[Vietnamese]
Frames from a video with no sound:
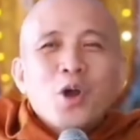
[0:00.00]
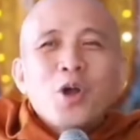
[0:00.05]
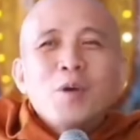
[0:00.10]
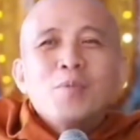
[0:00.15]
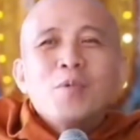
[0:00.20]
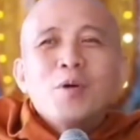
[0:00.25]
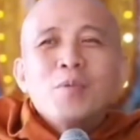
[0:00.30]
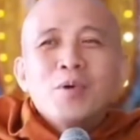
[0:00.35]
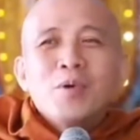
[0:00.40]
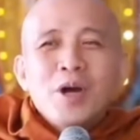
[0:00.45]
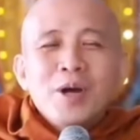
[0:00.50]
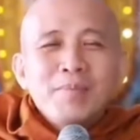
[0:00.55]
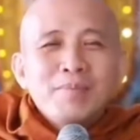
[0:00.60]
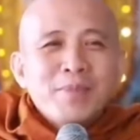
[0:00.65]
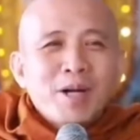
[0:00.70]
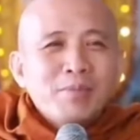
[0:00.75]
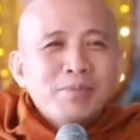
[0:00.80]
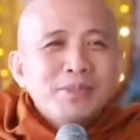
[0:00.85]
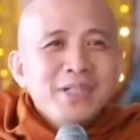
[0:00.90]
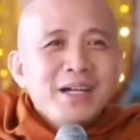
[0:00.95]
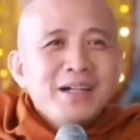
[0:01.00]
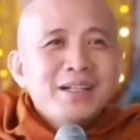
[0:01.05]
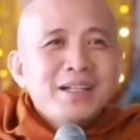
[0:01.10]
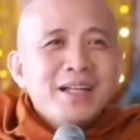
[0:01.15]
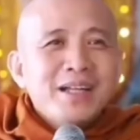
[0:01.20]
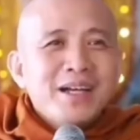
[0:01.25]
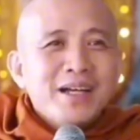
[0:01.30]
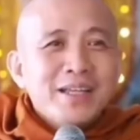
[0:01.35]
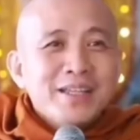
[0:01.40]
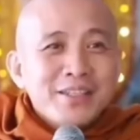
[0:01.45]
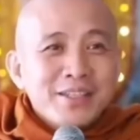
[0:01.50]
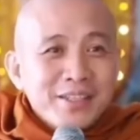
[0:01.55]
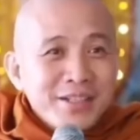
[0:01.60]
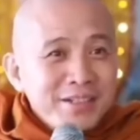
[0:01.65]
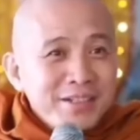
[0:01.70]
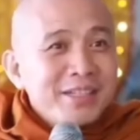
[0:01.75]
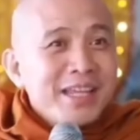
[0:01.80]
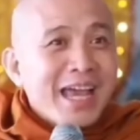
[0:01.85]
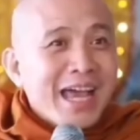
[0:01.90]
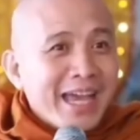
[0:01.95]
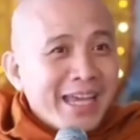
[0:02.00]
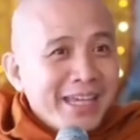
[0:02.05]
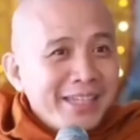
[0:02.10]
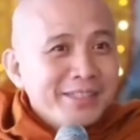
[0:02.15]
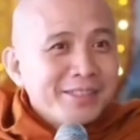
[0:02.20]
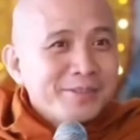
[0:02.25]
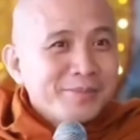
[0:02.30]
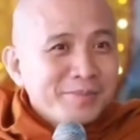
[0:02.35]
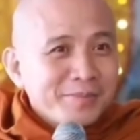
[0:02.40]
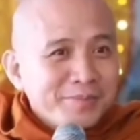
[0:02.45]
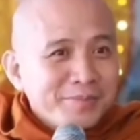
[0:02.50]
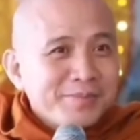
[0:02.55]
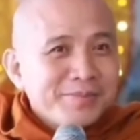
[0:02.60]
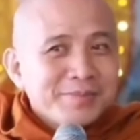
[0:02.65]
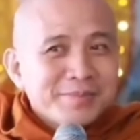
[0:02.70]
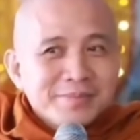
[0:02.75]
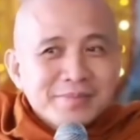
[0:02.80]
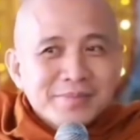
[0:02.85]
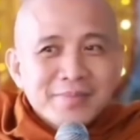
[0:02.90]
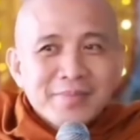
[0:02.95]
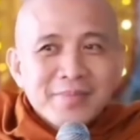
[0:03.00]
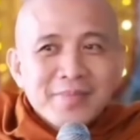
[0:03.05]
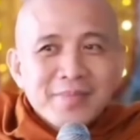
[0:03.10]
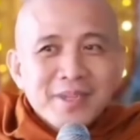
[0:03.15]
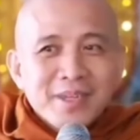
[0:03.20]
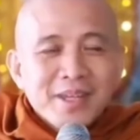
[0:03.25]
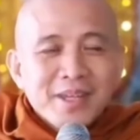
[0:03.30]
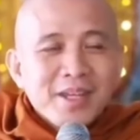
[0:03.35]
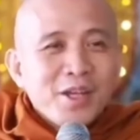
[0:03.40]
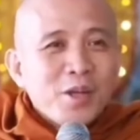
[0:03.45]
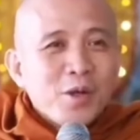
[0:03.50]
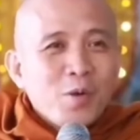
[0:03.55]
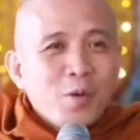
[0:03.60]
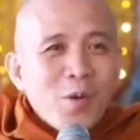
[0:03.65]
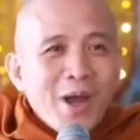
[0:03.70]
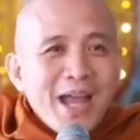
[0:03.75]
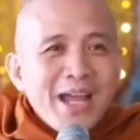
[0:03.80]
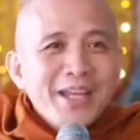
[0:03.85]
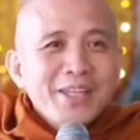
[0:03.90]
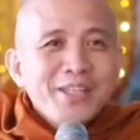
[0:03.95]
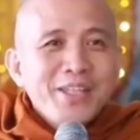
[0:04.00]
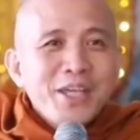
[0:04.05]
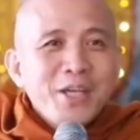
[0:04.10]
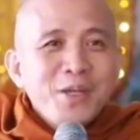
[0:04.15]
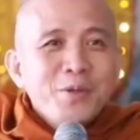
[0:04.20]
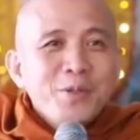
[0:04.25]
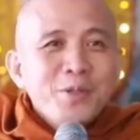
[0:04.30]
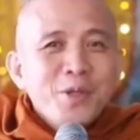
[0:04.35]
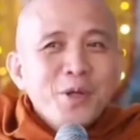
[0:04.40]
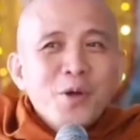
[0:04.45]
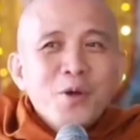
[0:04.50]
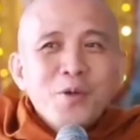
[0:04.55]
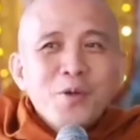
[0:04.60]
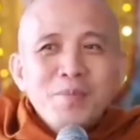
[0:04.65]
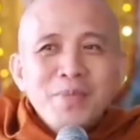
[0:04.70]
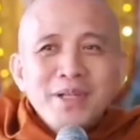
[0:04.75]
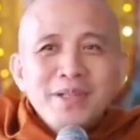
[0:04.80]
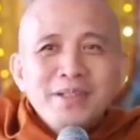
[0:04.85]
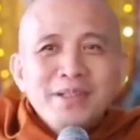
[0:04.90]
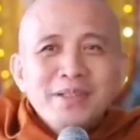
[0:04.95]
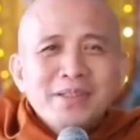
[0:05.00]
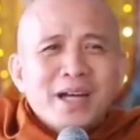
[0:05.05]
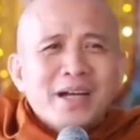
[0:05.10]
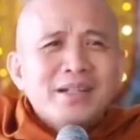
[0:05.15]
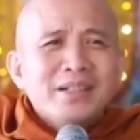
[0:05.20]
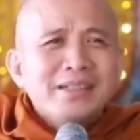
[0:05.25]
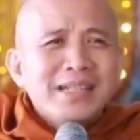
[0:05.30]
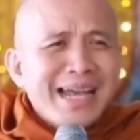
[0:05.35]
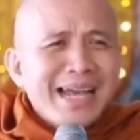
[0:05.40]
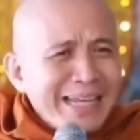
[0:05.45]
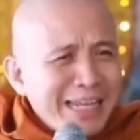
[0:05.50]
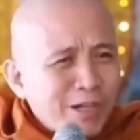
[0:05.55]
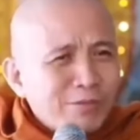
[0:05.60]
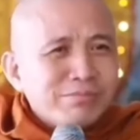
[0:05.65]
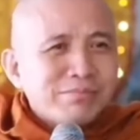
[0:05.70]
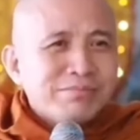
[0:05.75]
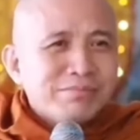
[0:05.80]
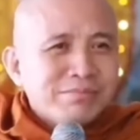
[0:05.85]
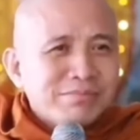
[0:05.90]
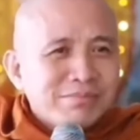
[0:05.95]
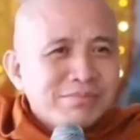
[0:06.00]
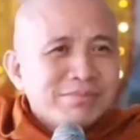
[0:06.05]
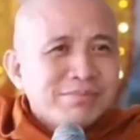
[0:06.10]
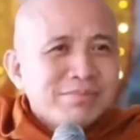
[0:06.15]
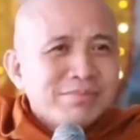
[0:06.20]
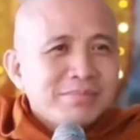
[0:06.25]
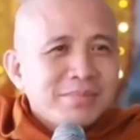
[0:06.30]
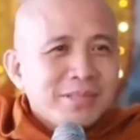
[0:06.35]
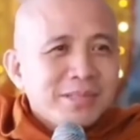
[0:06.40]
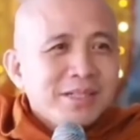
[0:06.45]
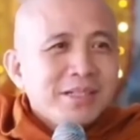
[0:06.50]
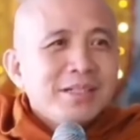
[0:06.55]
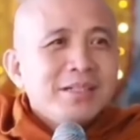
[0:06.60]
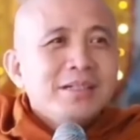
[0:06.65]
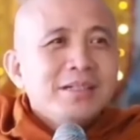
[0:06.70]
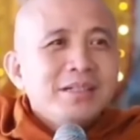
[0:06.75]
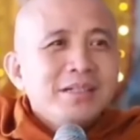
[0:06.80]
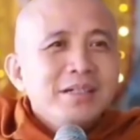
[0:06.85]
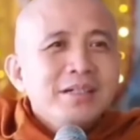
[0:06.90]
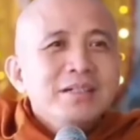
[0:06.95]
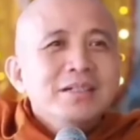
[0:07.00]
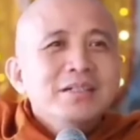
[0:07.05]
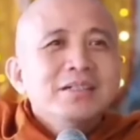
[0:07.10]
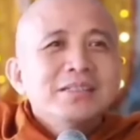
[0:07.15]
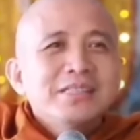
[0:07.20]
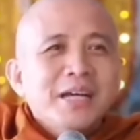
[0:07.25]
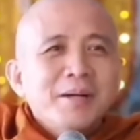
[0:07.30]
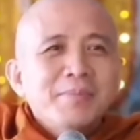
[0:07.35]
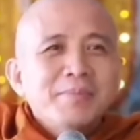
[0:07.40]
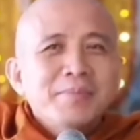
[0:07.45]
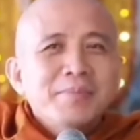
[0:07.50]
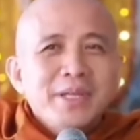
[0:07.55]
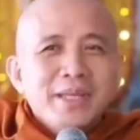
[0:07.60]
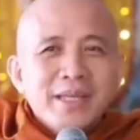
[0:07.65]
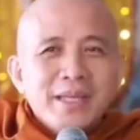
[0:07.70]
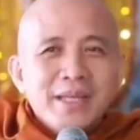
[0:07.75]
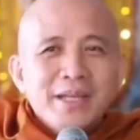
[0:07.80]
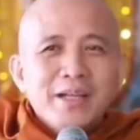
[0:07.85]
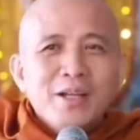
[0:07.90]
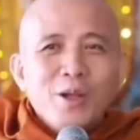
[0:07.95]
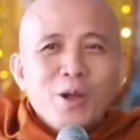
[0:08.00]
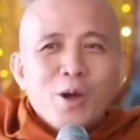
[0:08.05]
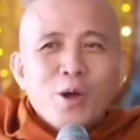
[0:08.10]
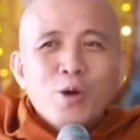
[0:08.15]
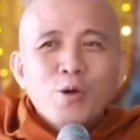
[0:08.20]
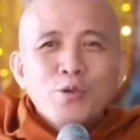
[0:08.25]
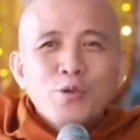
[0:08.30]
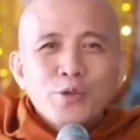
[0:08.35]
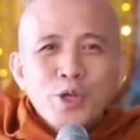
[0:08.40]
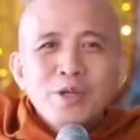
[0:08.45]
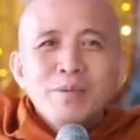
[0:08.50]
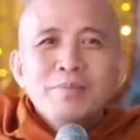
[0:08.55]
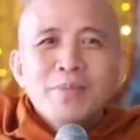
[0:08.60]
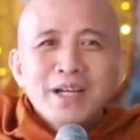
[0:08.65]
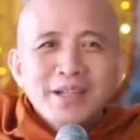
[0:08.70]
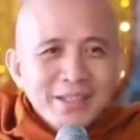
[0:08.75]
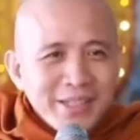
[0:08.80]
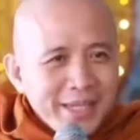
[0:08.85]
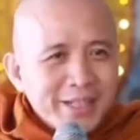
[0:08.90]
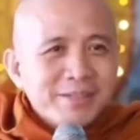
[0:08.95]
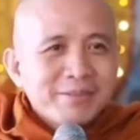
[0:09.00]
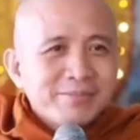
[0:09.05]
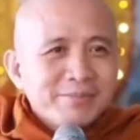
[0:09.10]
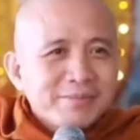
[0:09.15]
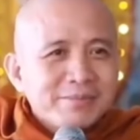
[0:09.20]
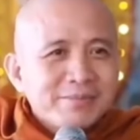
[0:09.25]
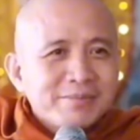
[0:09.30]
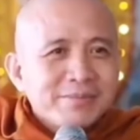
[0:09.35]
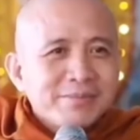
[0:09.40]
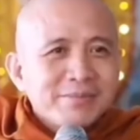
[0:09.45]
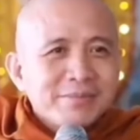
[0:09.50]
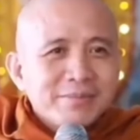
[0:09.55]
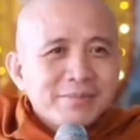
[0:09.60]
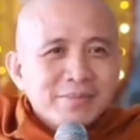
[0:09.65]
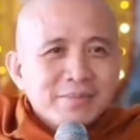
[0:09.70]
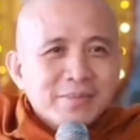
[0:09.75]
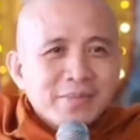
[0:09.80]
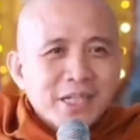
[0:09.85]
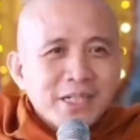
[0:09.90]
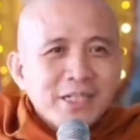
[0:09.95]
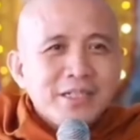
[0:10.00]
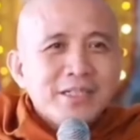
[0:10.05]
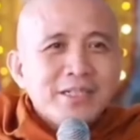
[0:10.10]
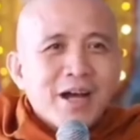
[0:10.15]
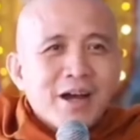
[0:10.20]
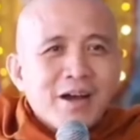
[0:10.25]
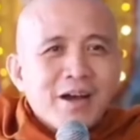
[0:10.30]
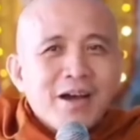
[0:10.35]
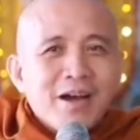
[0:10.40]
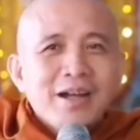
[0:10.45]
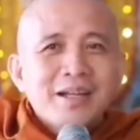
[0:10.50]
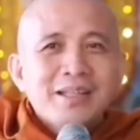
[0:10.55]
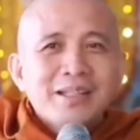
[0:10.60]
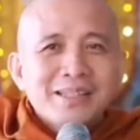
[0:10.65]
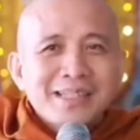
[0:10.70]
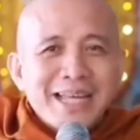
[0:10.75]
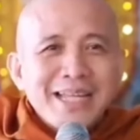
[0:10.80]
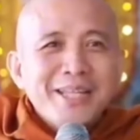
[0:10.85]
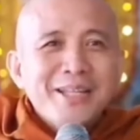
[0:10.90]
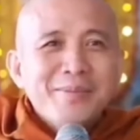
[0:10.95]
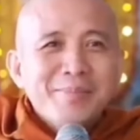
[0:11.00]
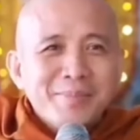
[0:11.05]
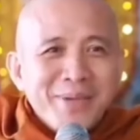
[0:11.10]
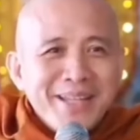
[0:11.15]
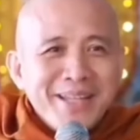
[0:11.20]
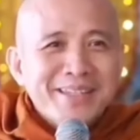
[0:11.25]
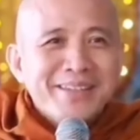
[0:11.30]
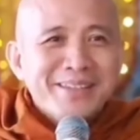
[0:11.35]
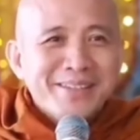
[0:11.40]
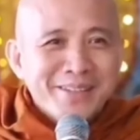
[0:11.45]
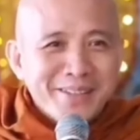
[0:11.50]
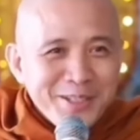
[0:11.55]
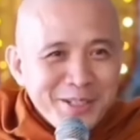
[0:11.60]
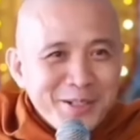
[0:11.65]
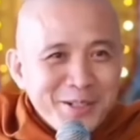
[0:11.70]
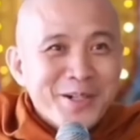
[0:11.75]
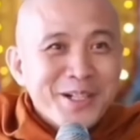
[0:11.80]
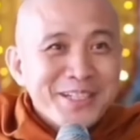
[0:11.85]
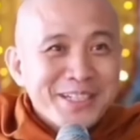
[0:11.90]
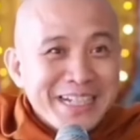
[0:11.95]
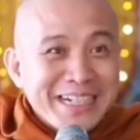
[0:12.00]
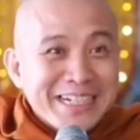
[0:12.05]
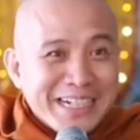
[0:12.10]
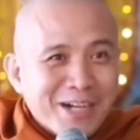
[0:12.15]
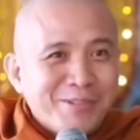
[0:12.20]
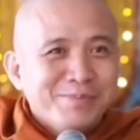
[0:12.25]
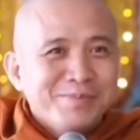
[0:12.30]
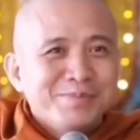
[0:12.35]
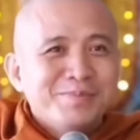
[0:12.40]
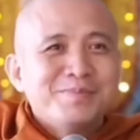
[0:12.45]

rồi một hôm bỗng dâng lời sư dạy quán chiếu vô minh tận đáy lòng gương tâm hiển lộ xuân bất diệt từ đó thanh bình giữa sắc